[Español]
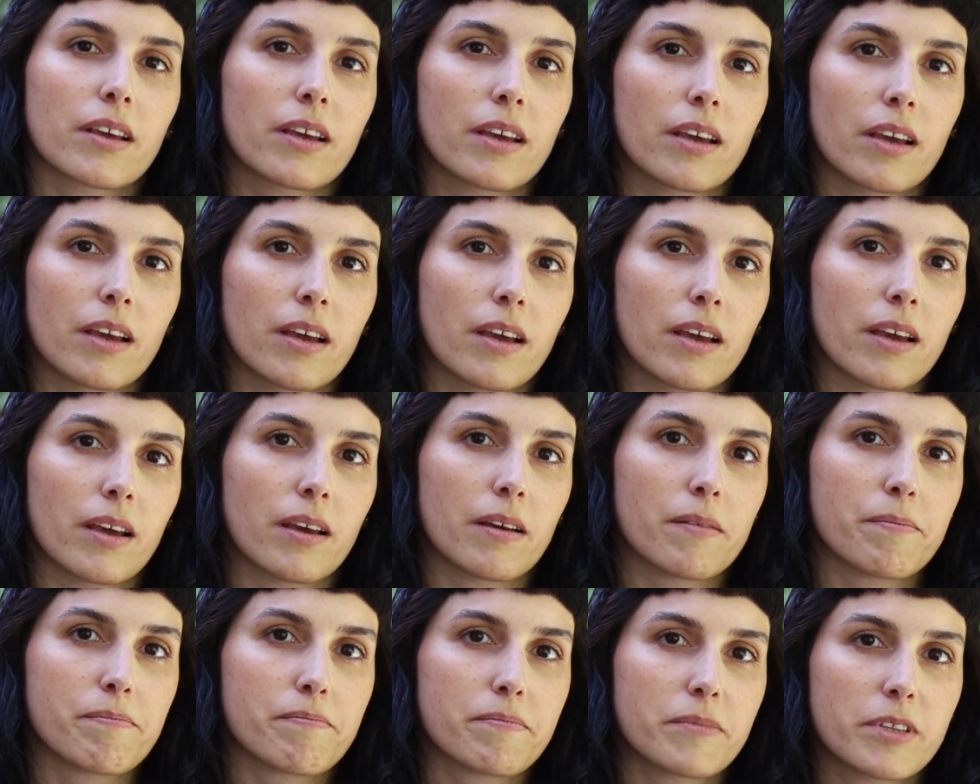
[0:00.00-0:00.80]
eh,
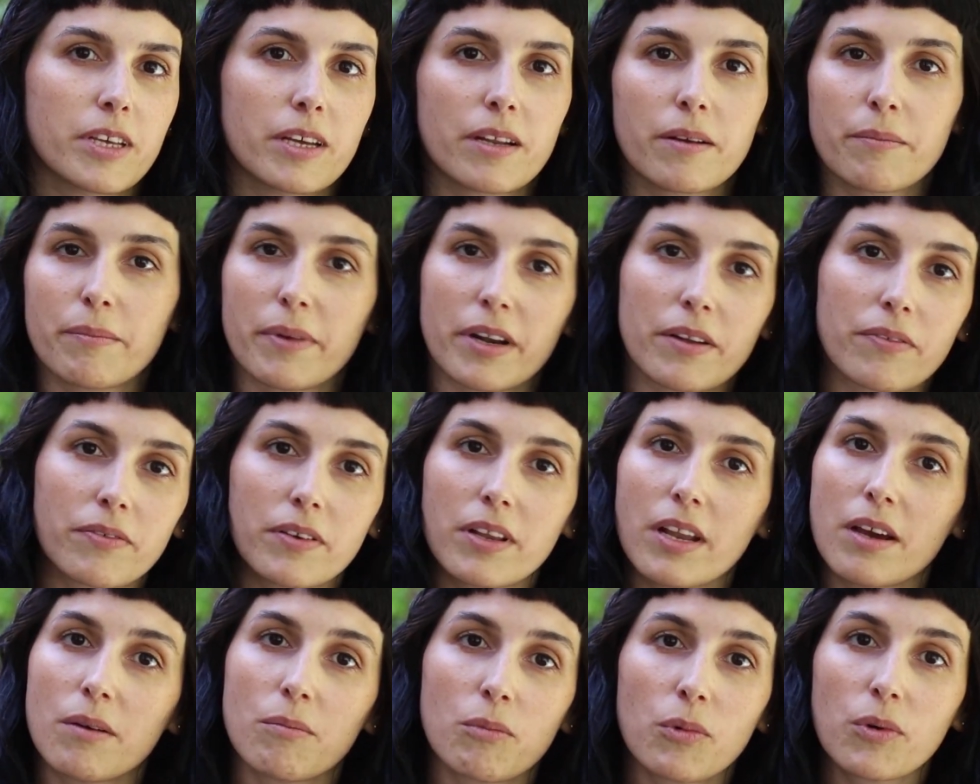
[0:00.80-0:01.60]
tienen
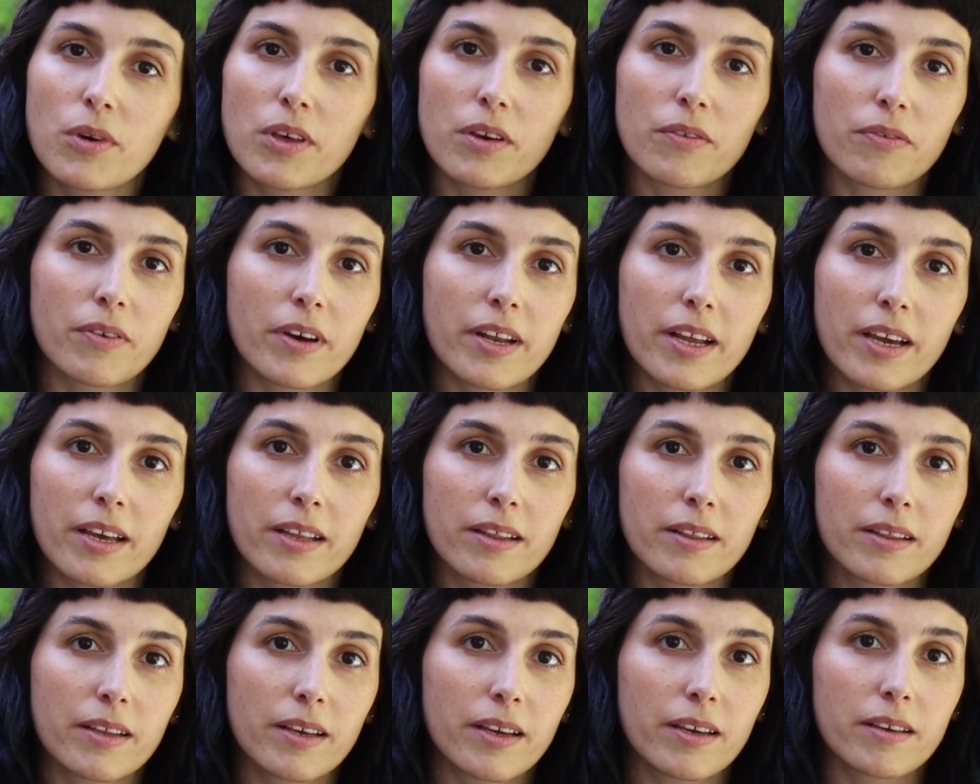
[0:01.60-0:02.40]
perfiles muy
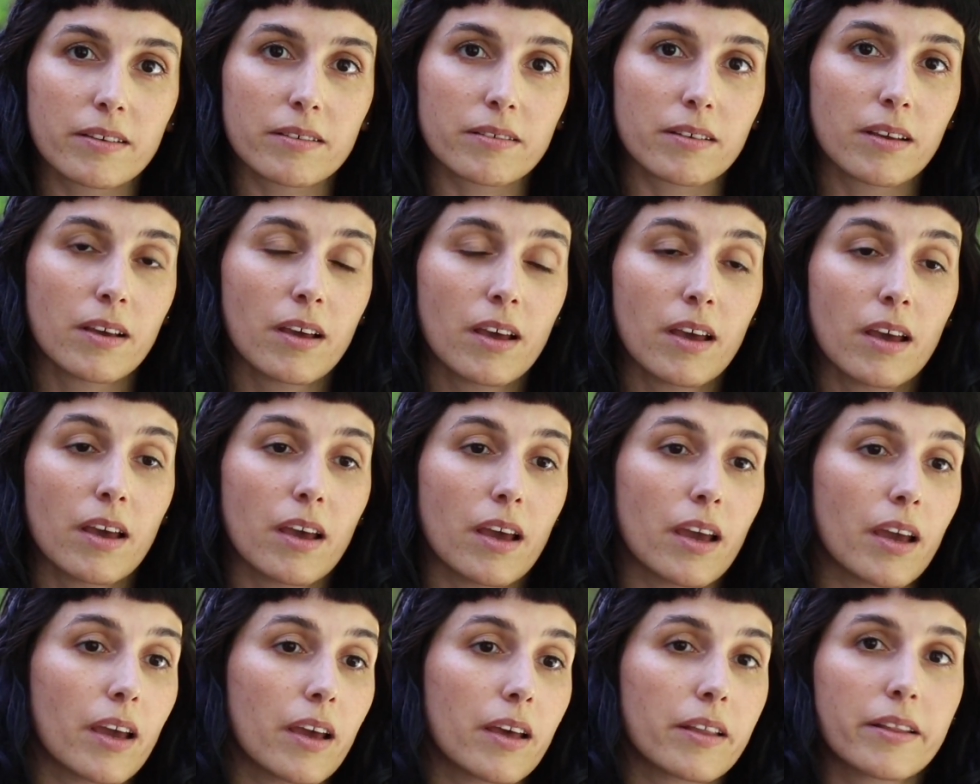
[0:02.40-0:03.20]
diferentes.
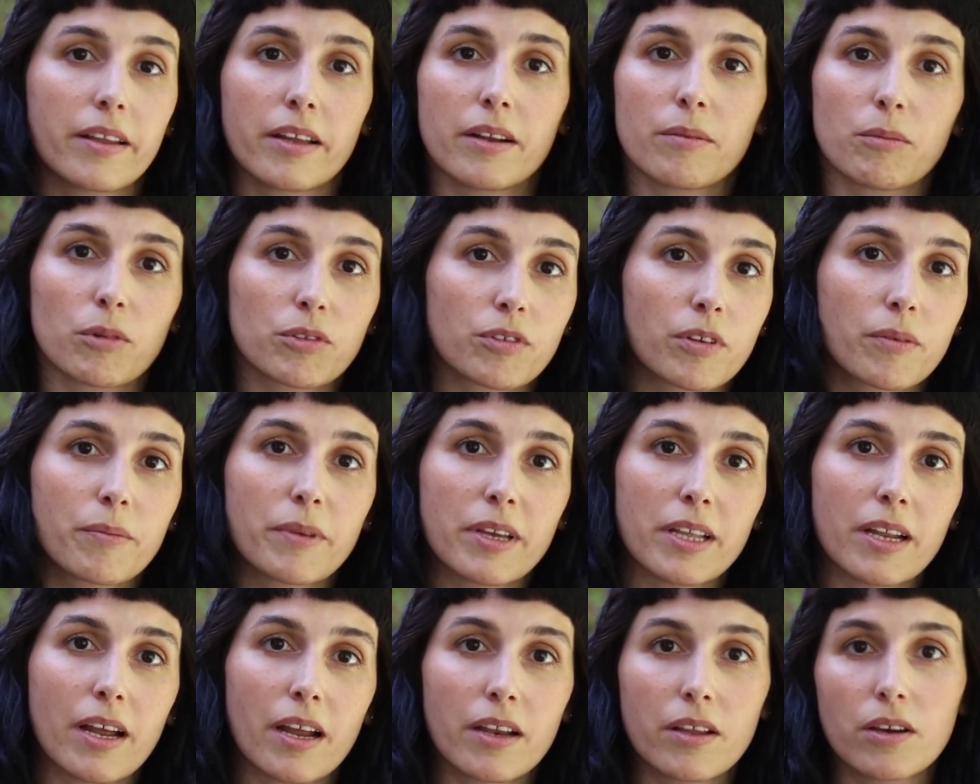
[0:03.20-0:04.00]
Eh, tenemos
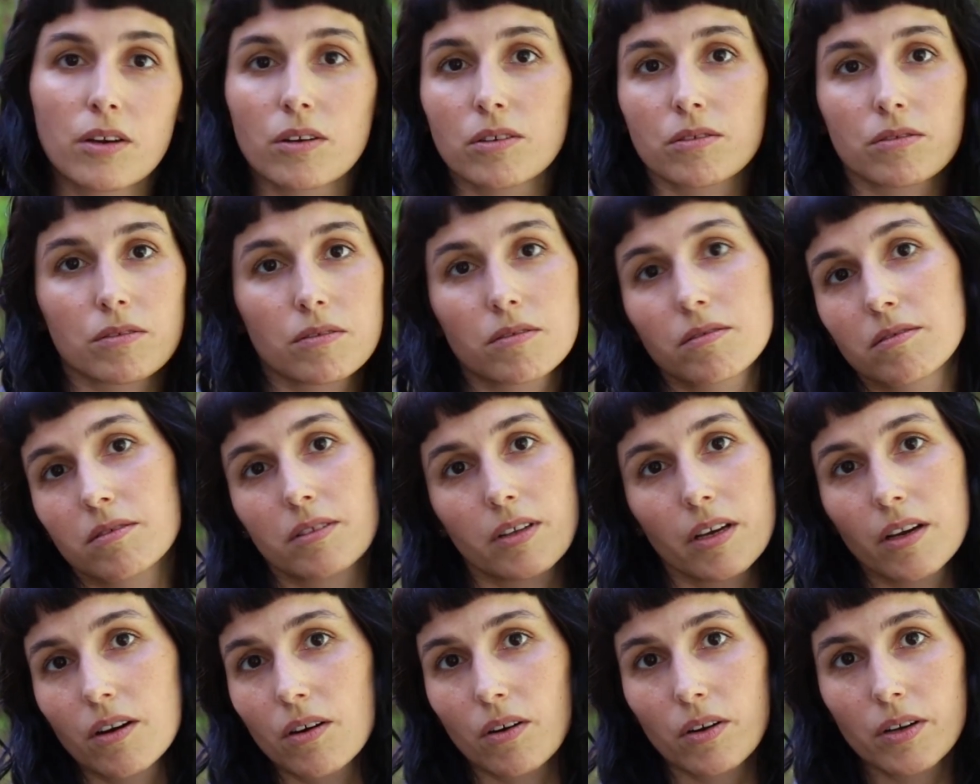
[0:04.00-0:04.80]
seminarios
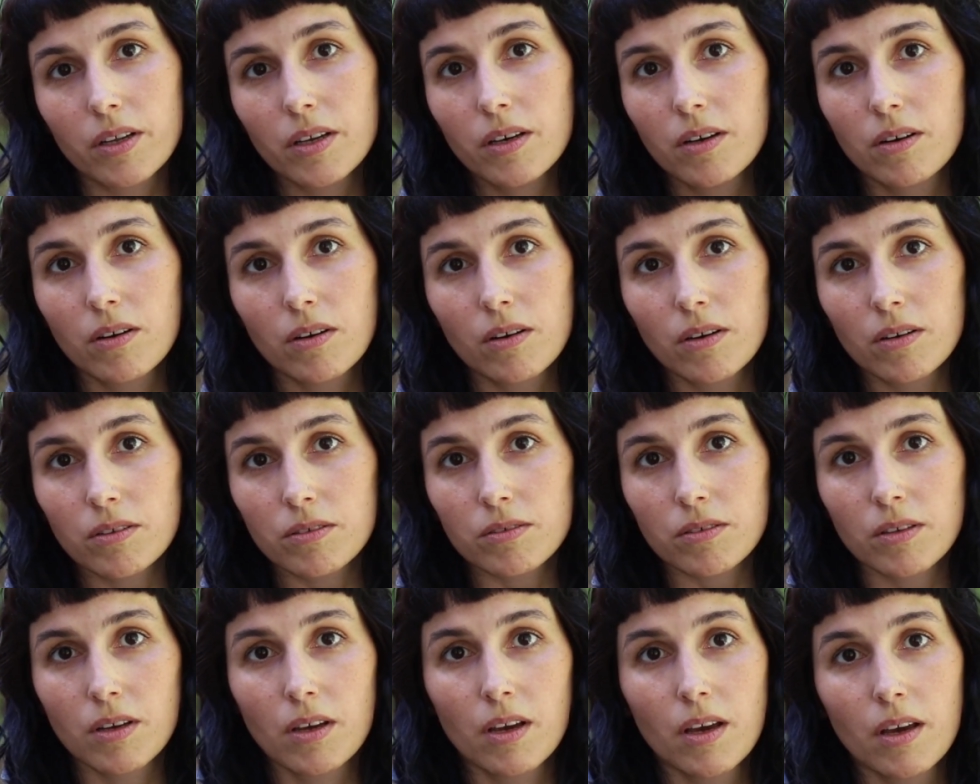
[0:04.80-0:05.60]

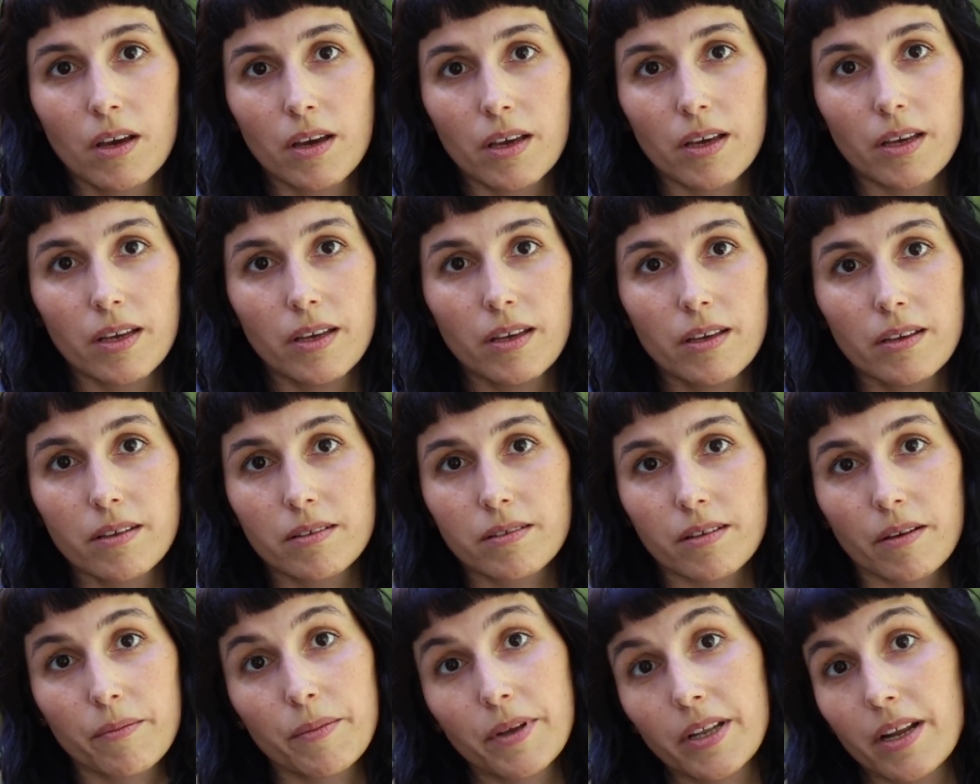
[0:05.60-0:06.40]
teóricos y
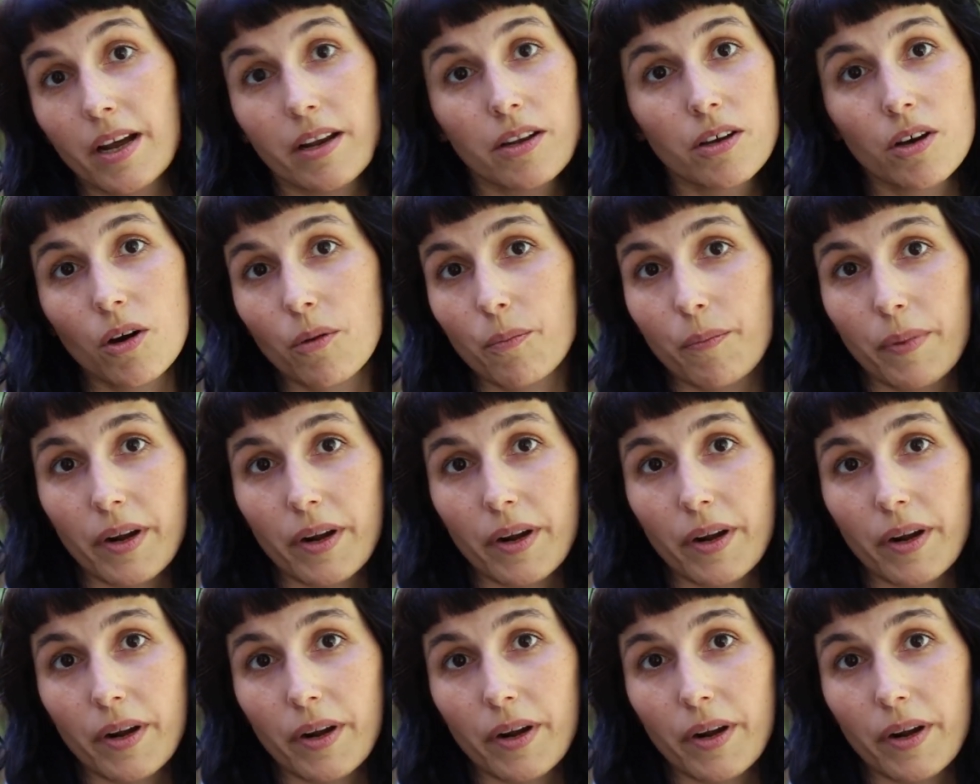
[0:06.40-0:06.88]
seminarios